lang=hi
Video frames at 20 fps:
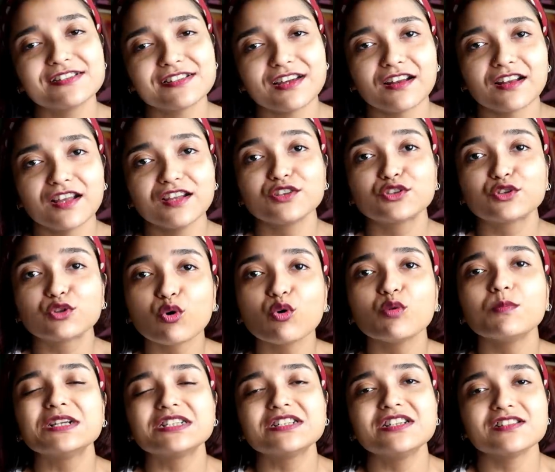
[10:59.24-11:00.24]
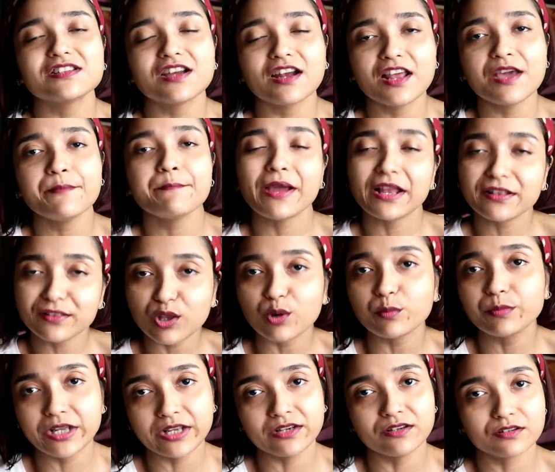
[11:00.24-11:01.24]
जा रहा है दो बजने जा रहा है मैं
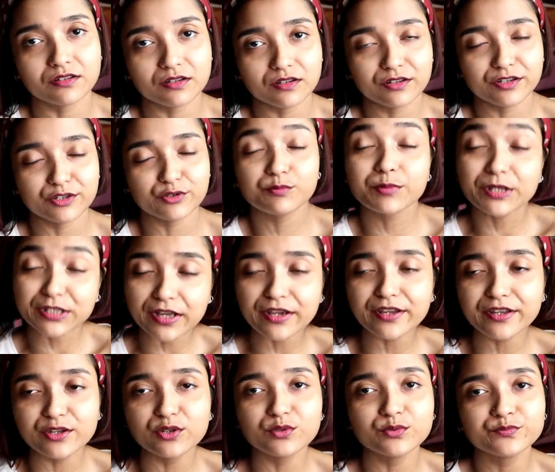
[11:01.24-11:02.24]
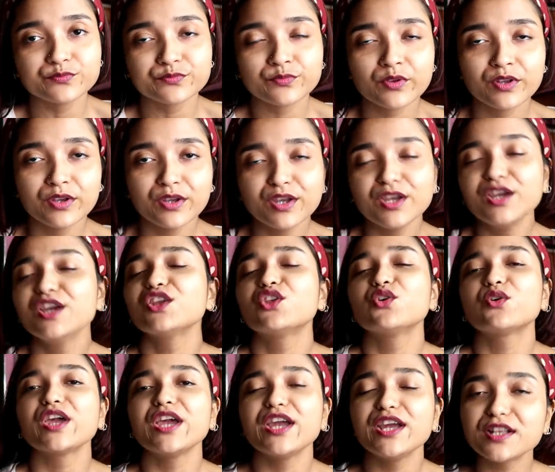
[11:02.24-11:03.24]
तब डिनर कर रही हूँ पता है क्यों
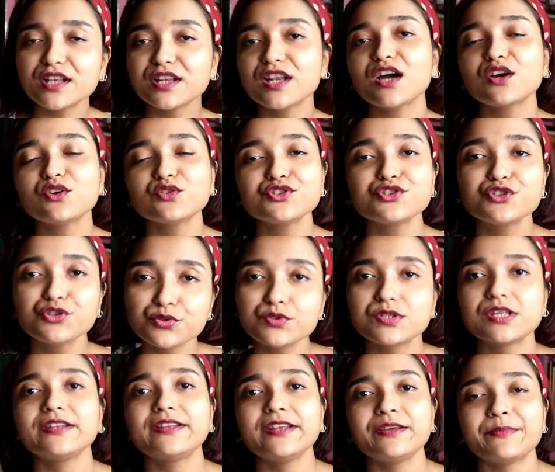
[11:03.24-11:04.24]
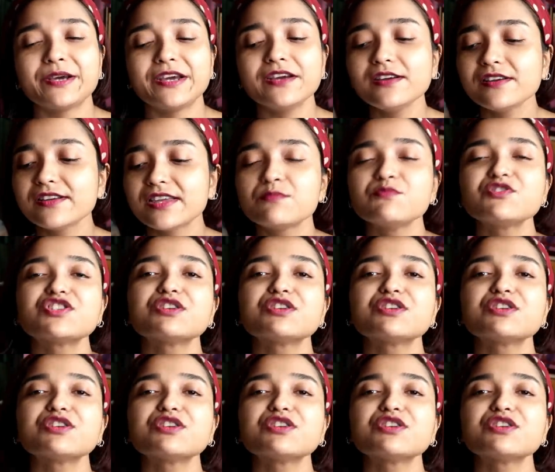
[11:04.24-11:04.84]
क्योंकि इतना कुछ ठूसी थी मैं कि